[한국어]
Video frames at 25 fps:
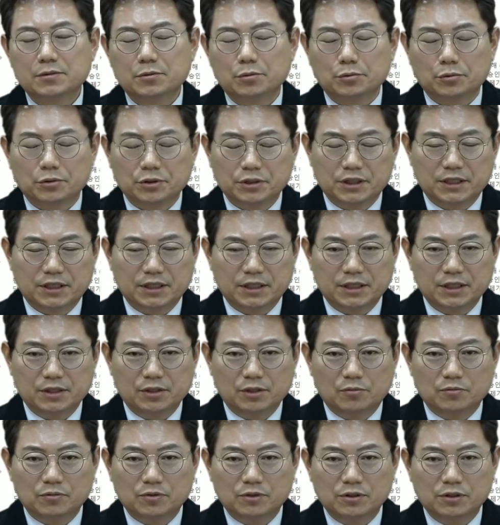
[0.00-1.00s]
소송
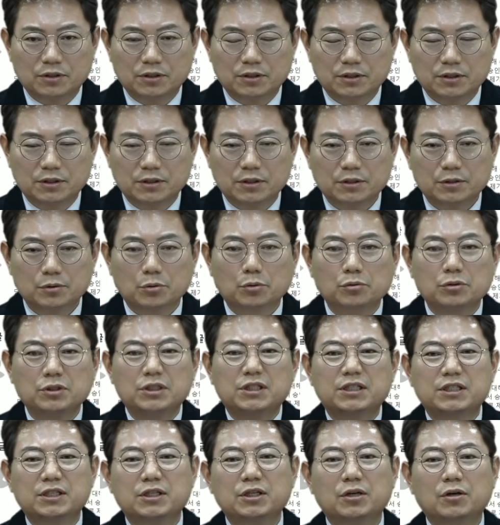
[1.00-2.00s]
실익이 너무
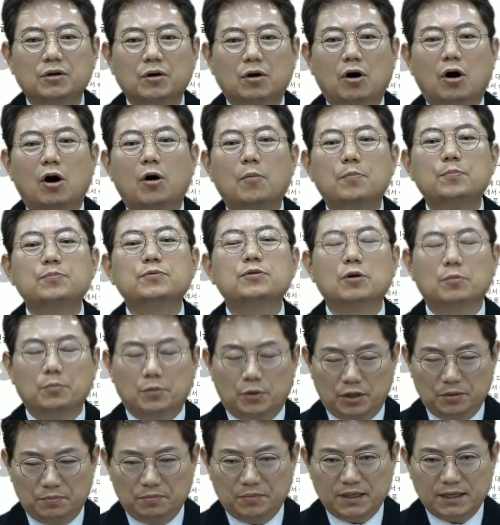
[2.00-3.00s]
소송 실익이 없어
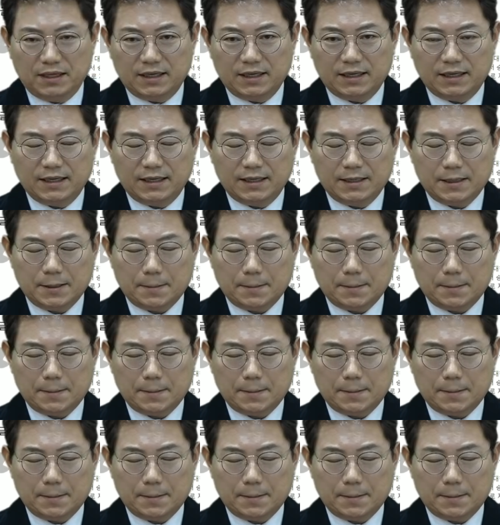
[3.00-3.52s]
보입니다.